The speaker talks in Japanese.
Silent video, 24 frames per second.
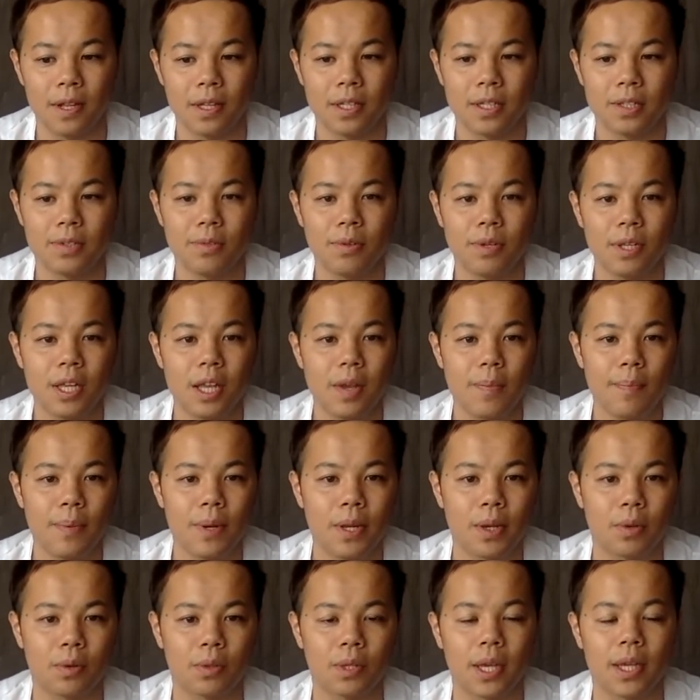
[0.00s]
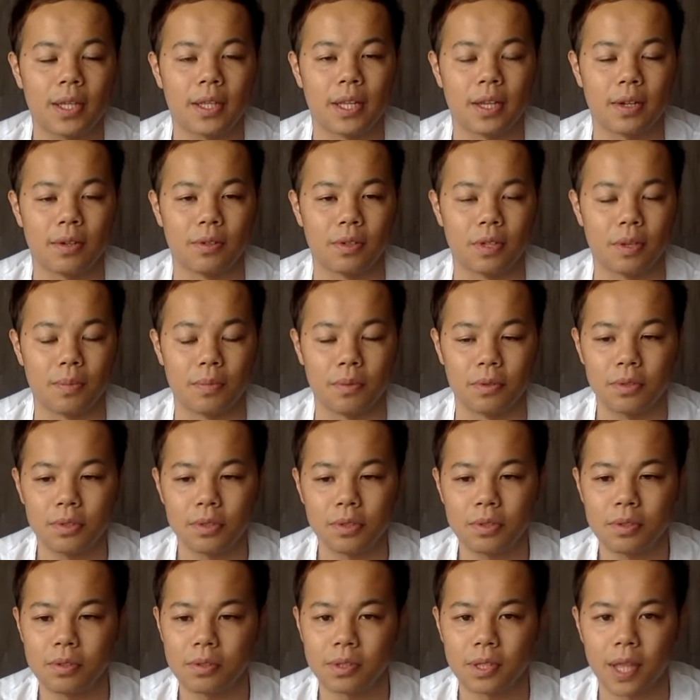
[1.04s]
でそれにやっぱり応えていくってもの
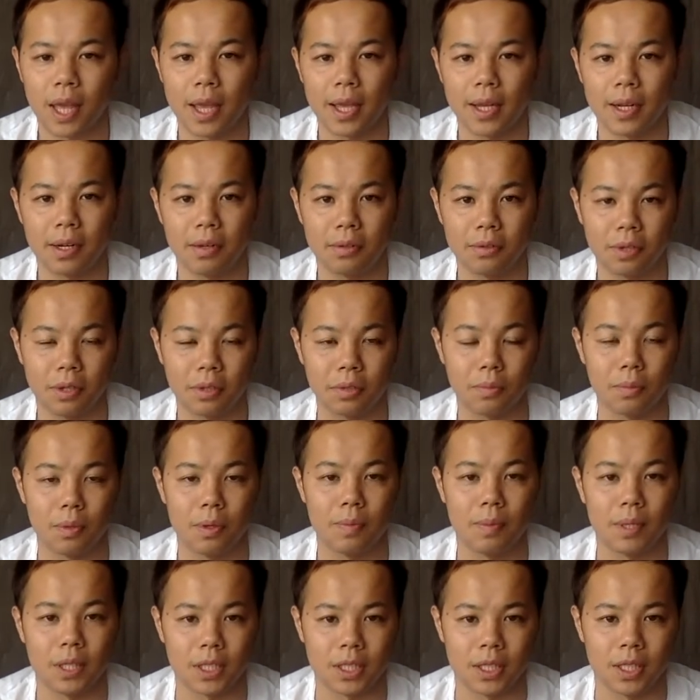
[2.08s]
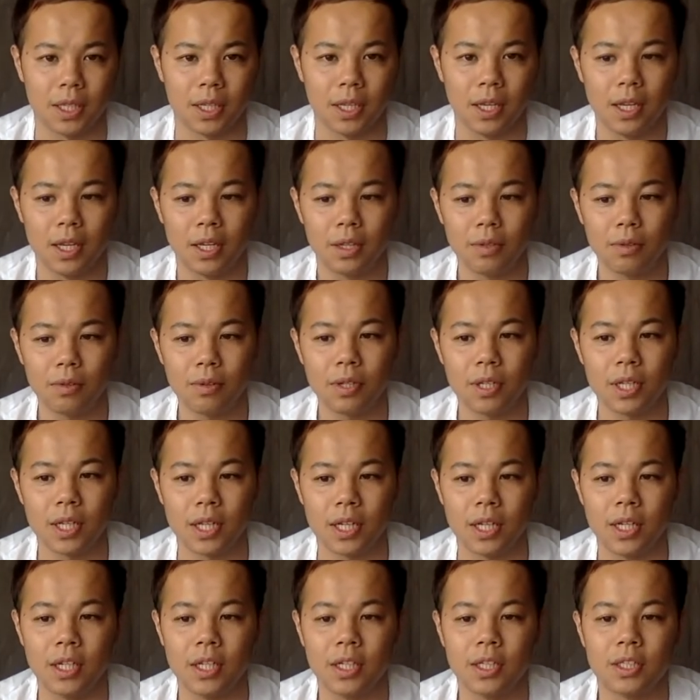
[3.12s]
すごく大変なことだと思いますし特
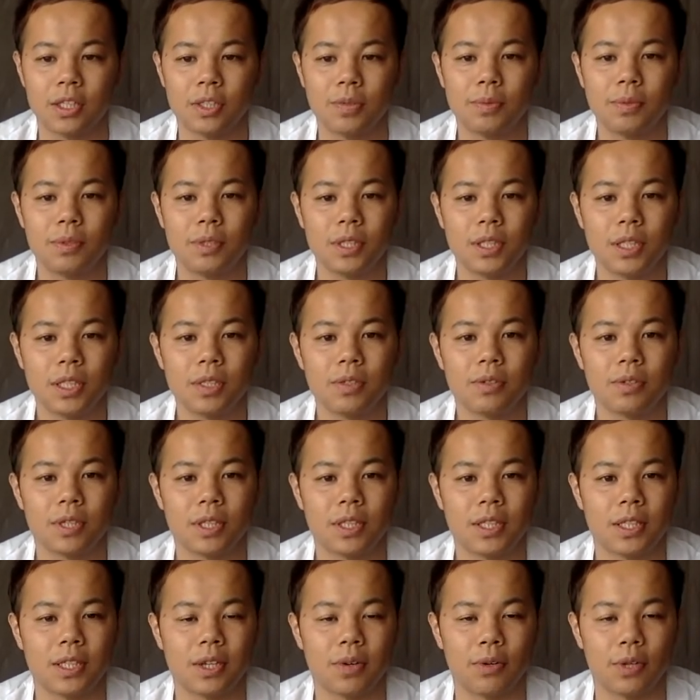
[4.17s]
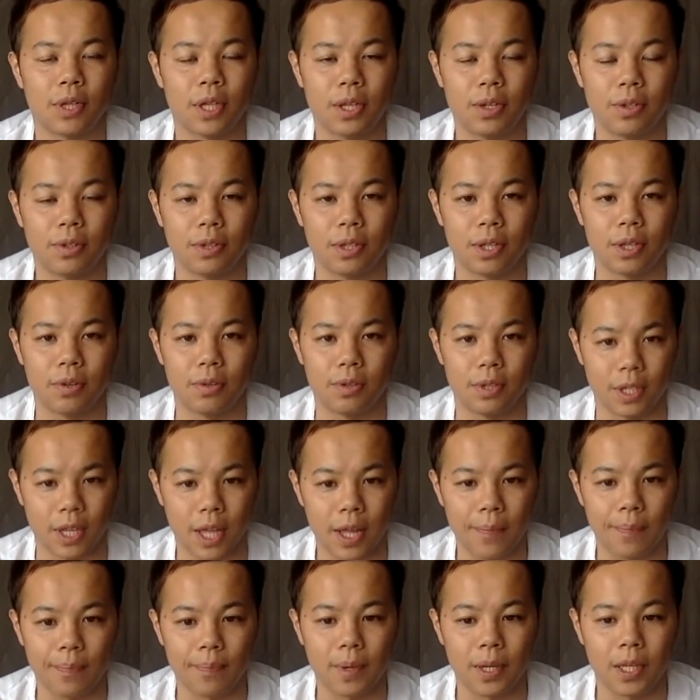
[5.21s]
に自分自身の人生を生きるっていうふうに
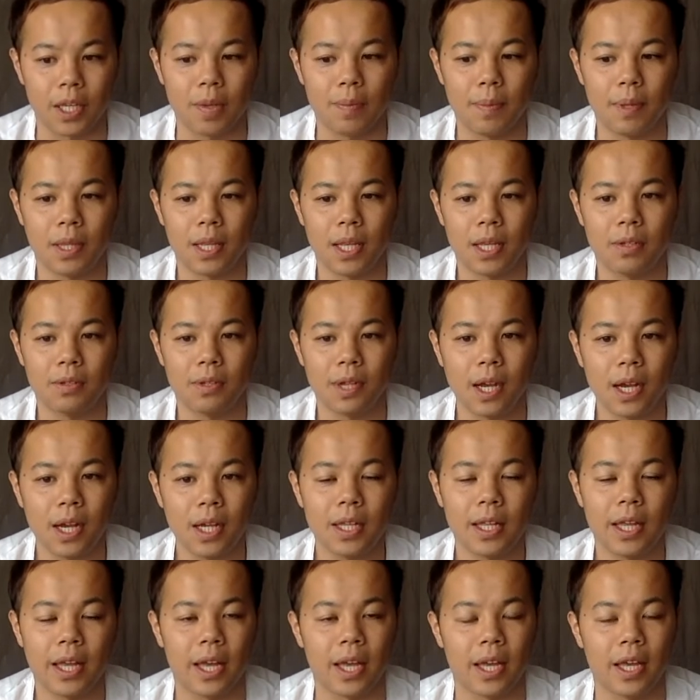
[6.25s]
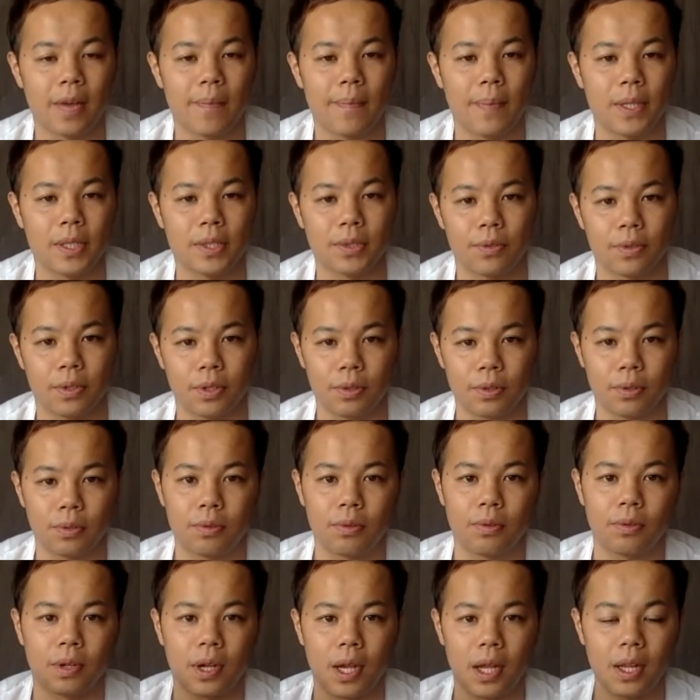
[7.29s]
ね、まあ、決めていく中でやっぱりその人
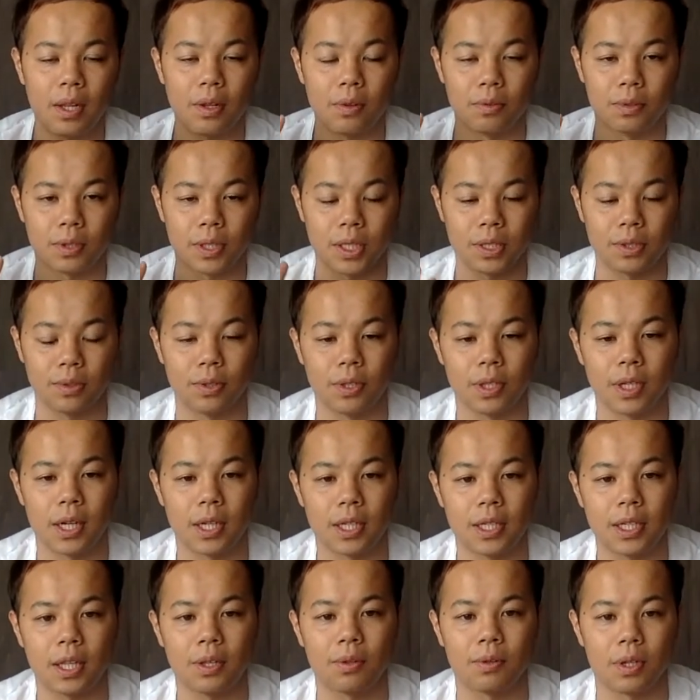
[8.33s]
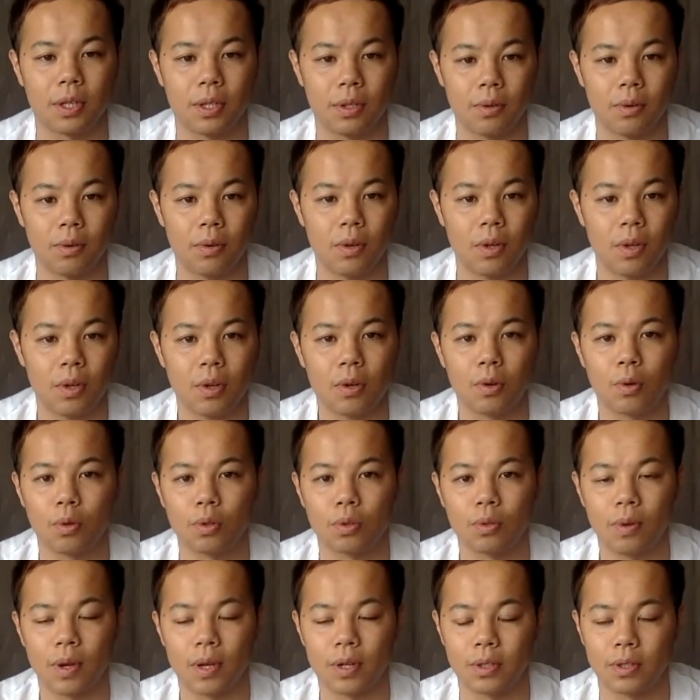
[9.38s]
とのからのお誘いが来た時の
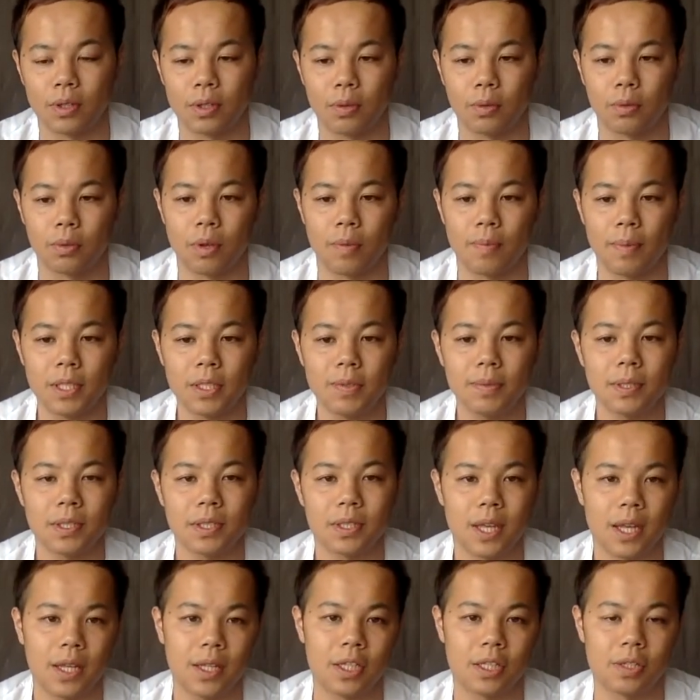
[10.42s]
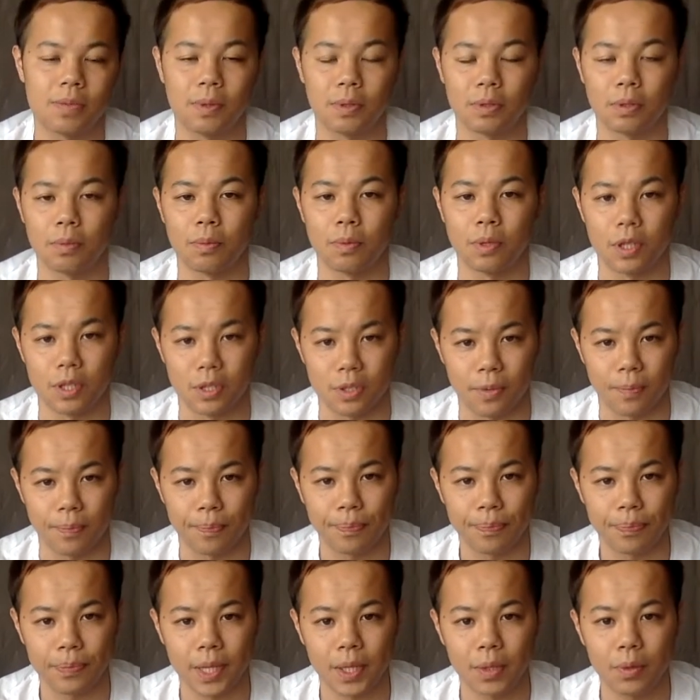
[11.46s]
断るってことはますます悩んでしまうと思うんですよ
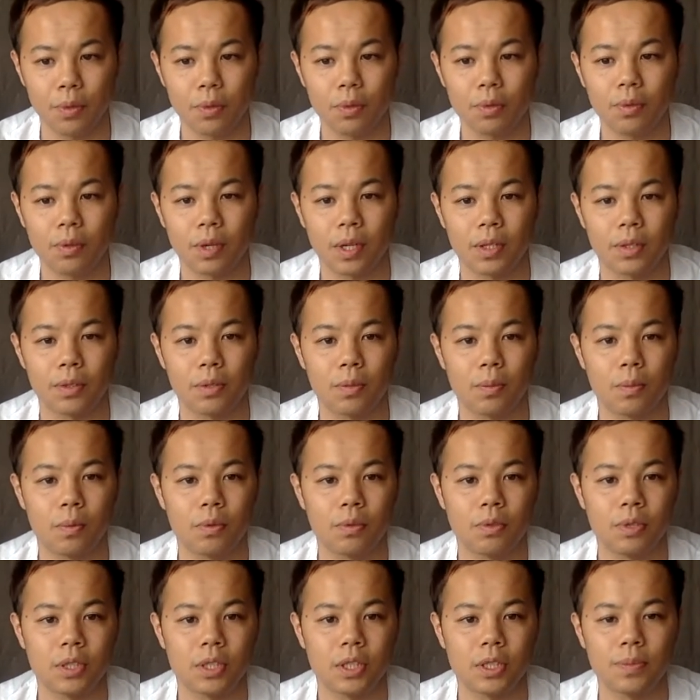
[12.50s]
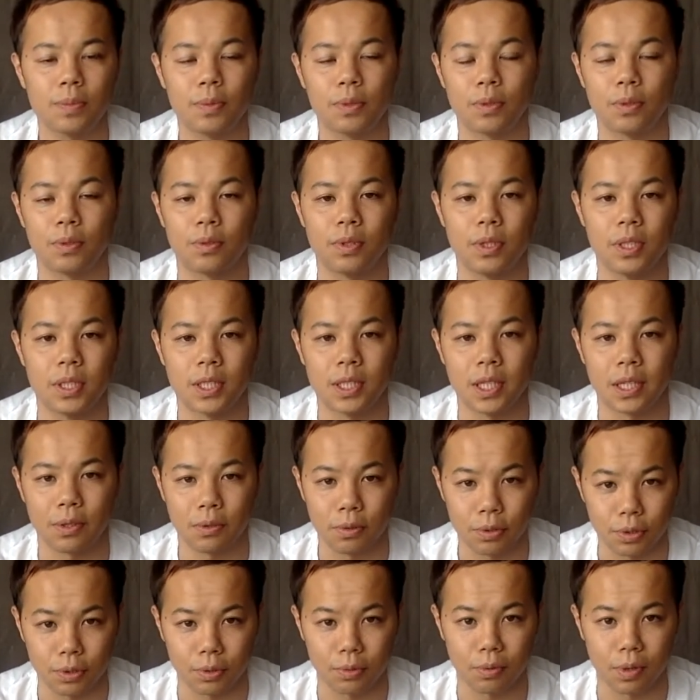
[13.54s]
だどういうことかというと僕自身も独立した
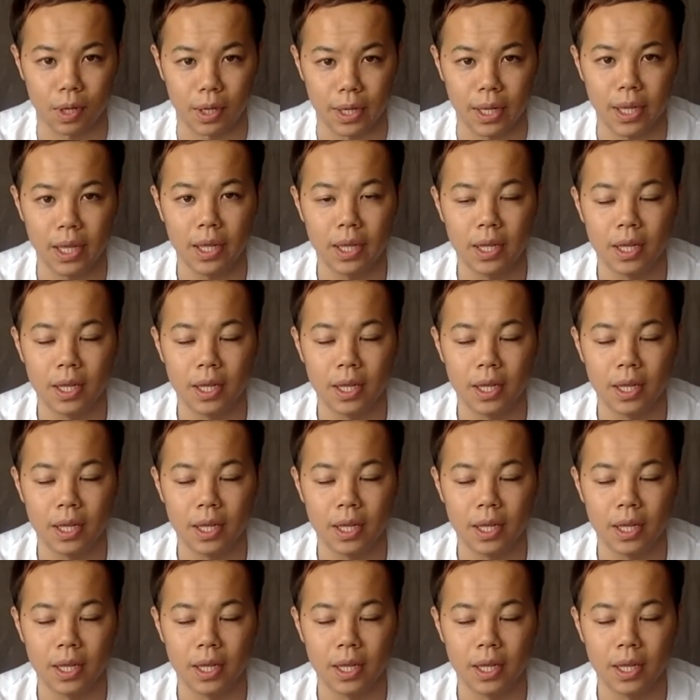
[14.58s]
当初とかね